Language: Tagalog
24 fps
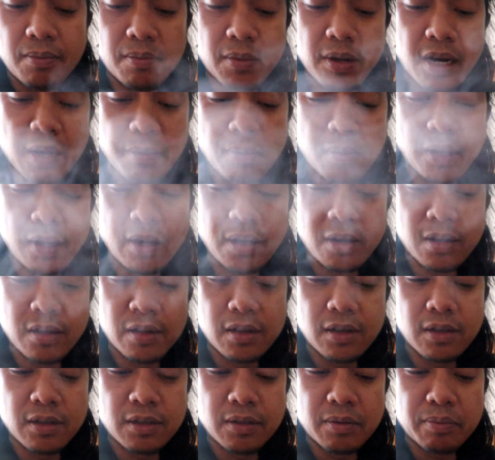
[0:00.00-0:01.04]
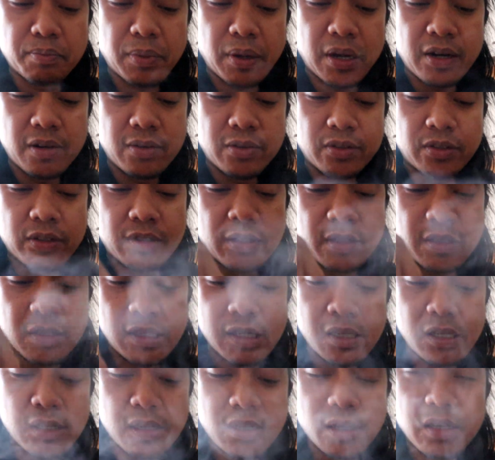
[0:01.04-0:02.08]
Malamig ang panahon.
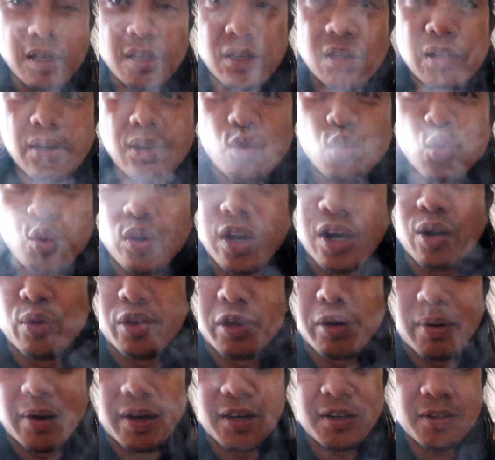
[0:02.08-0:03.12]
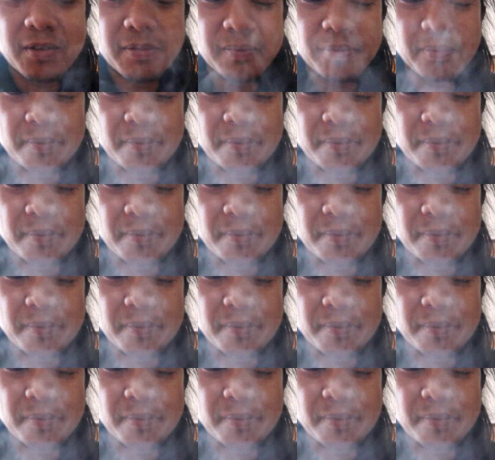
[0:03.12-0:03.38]
Lugaw, di ba?